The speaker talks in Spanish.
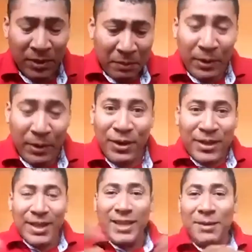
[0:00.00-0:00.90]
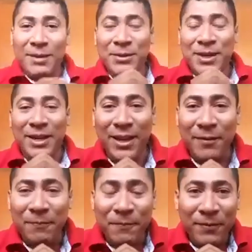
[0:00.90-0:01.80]
Pero hoy en día estamos
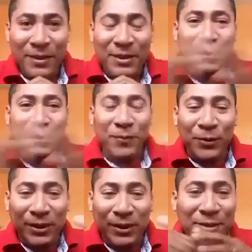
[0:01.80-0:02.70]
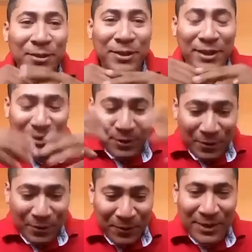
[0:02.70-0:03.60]
aquí disfrutando de todo
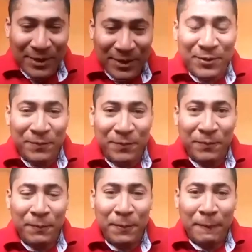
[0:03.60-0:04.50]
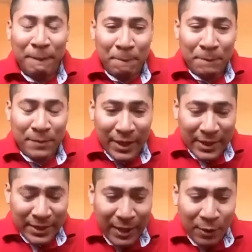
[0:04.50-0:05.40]
esto, de
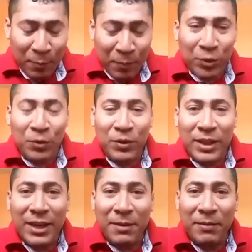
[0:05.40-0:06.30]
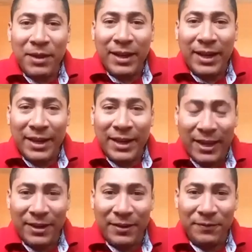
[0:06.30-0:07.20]
esta oportunidad que me da
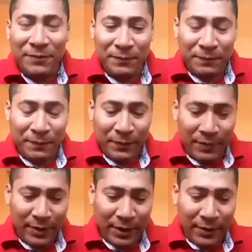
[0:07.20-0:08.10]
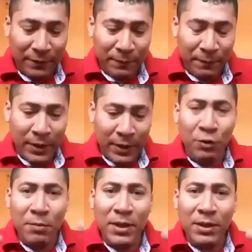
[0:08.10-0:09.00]
Cayani. ¿Sí? Y
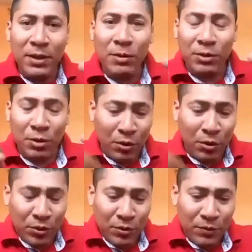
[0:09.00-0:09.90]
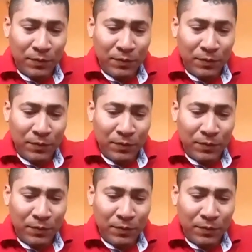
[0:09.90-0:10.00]
yo invito a todos.